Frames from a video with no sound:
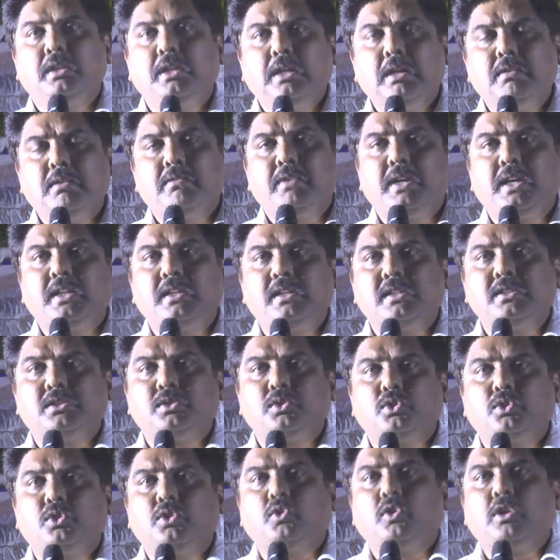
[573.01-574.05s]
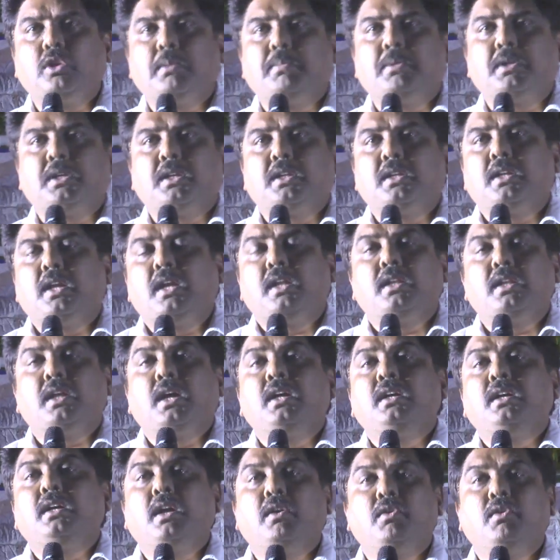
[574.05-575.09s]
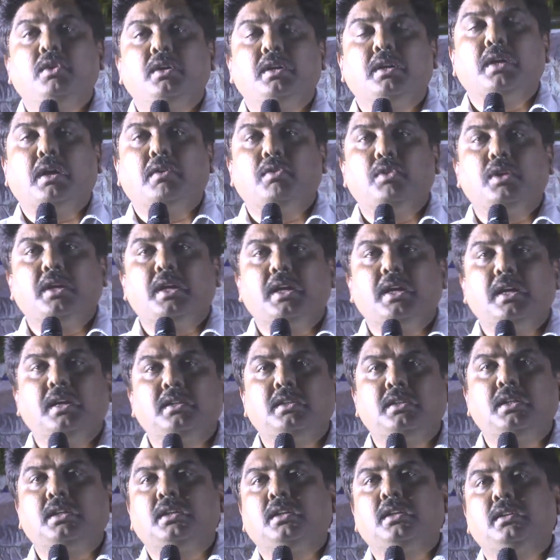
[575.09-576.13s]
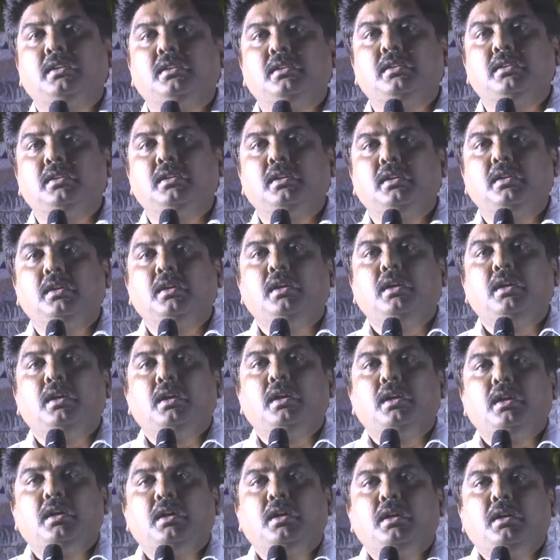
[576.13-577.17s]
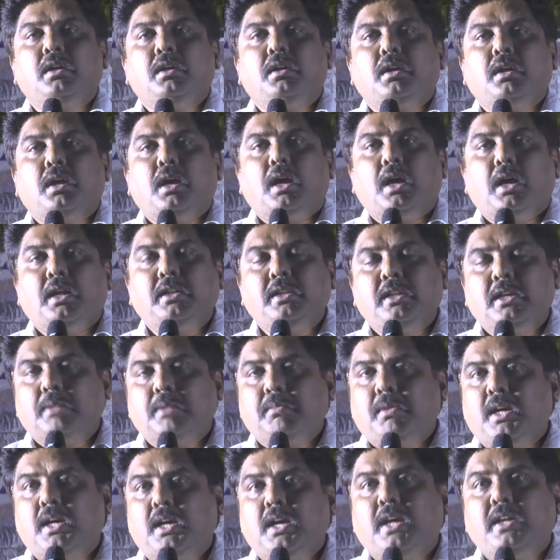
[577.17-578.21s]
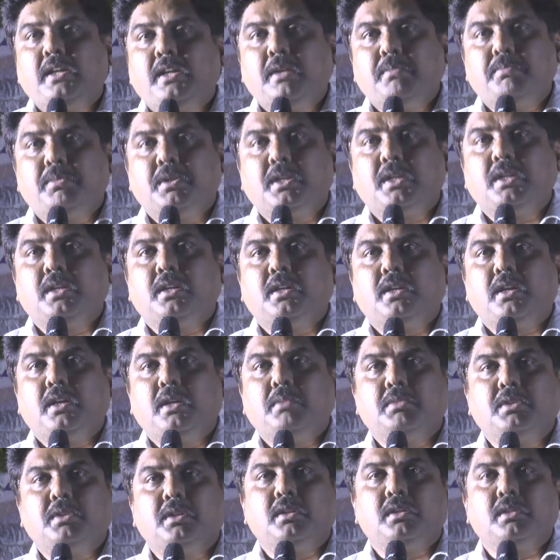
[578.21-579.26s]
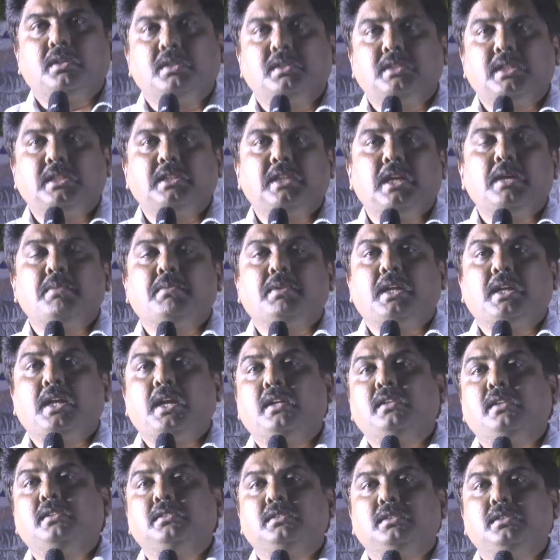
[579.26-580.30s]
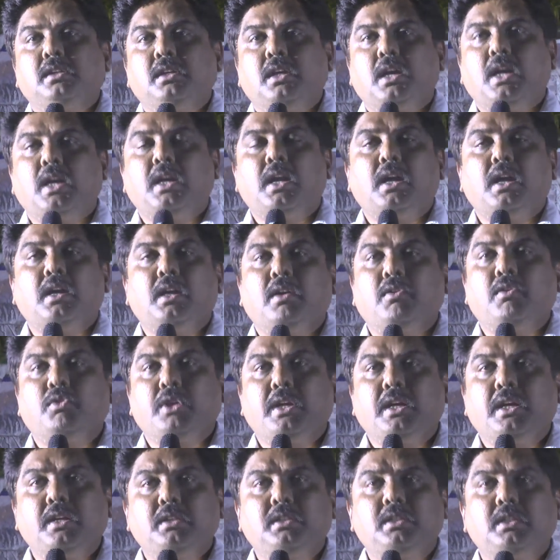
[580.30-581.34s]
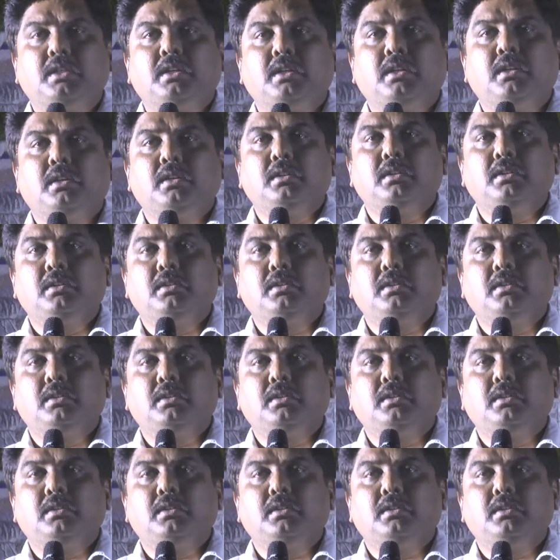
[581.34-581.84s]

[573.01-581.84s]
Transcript: இளம் வயதில் சுட்டுக் கொல்லப்பட்டதனால்தான் அவருடைய அவருடைய எழுத்துக்கள் அதிகமாக அறியப்படுகின்றன என்பதில் சந்தேகம் கிடையாது ஆனால் அவருடைய எழுத்துக்கள்